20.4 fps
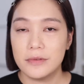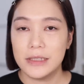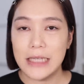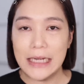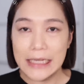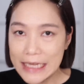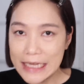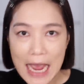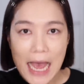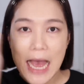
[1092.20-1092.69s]
สั
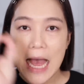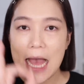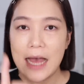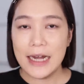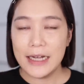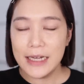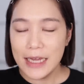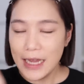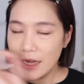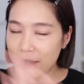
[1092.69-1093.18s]
ญญา
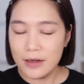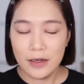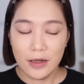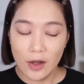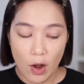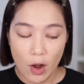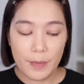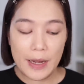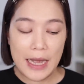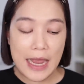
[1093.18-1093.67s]
อันนี้คือล
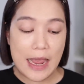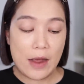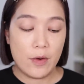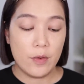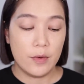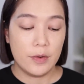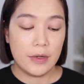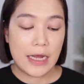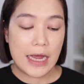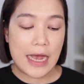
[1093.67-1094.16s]
องมาแล้ว
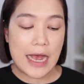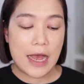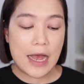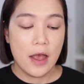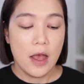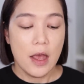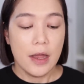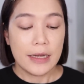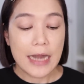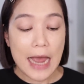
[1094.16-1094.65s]
นะคะ
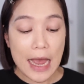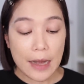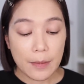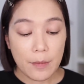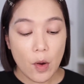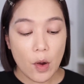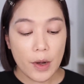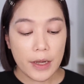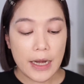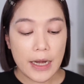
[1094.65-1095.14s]
ด้าน
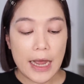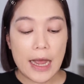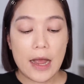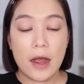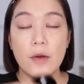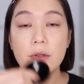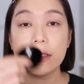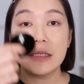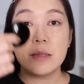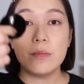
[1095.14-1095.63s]
บนนะคะ
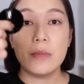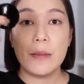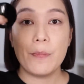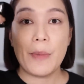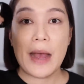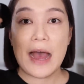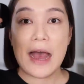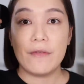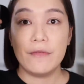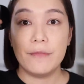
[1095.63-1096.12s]
เขาจะมี
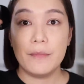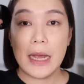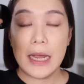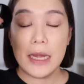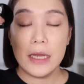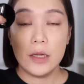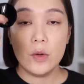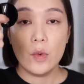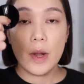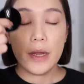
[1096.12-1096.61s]
พัฟมา
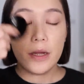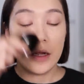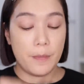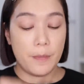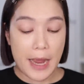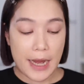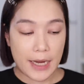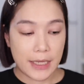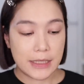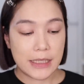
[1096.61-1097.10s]
ให้ด้วยคือ
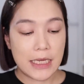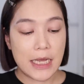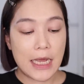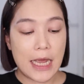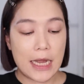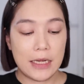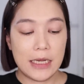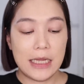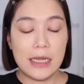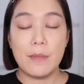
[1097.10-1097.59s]
แพคเกจจิ้ง
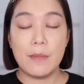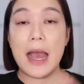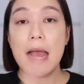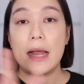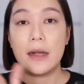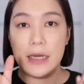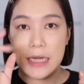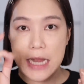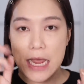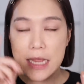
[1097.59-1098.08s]
อ่ะดีมาก
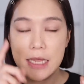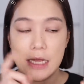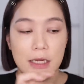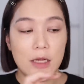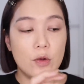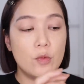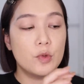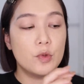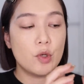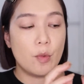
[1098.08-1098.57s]
เลยนะอย่าง
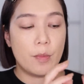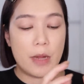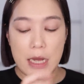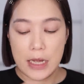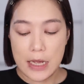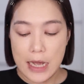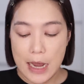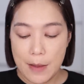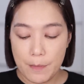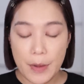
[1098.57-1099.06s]
ที่คุณผู้ชมเห็
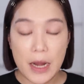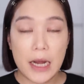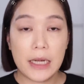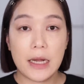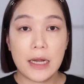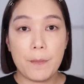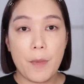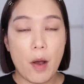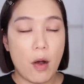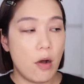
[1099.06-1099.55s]
นนะเปิด
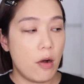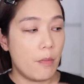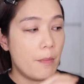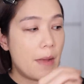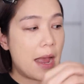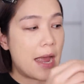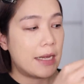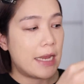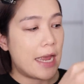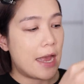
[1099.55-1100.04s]
กระป๋องออก
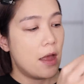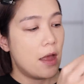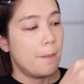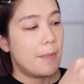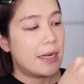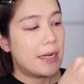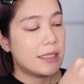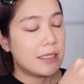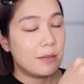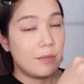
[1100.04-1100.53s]
มาเนี่ย
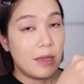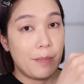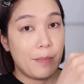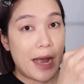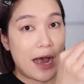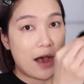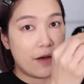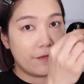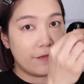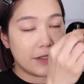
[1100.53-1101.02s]
มันจะมี
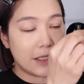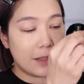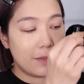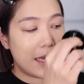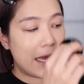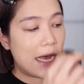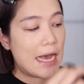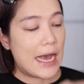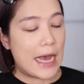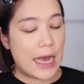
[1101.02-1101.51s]
พัฟใช่ไหม
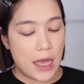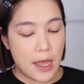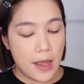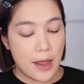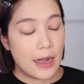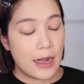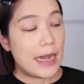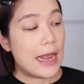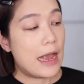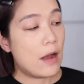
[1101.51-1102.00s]
คะ
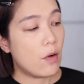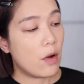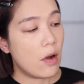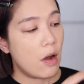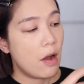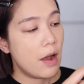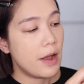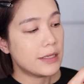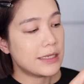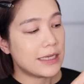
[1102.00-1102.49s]
แล้ว
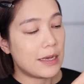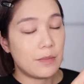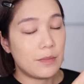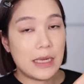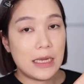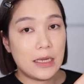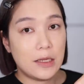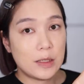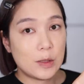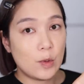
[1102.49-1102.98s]
ก็จะ
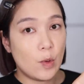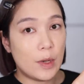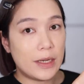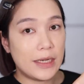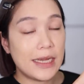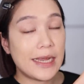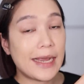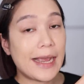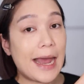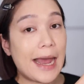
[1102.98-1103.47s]
มีส่วน
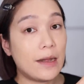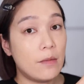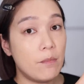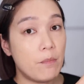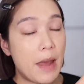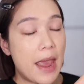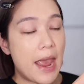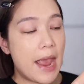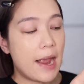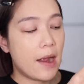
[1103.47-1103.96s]
ที่กั้น
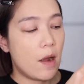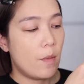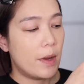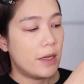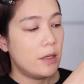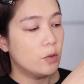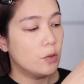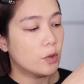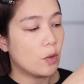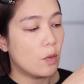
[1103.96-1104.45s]
แป้งเอาไว้
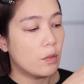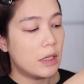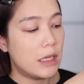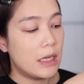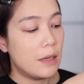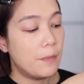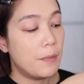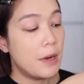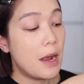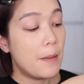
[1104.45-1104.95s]
อยู่ตรง
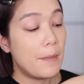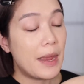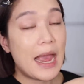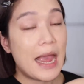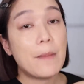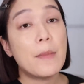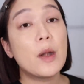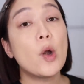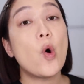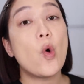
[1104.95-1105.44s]
นี้เพื่อไม่
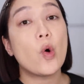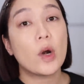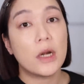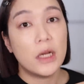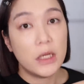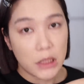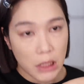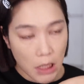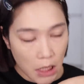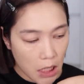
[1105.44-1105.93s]
ให้มันหกเลอะเท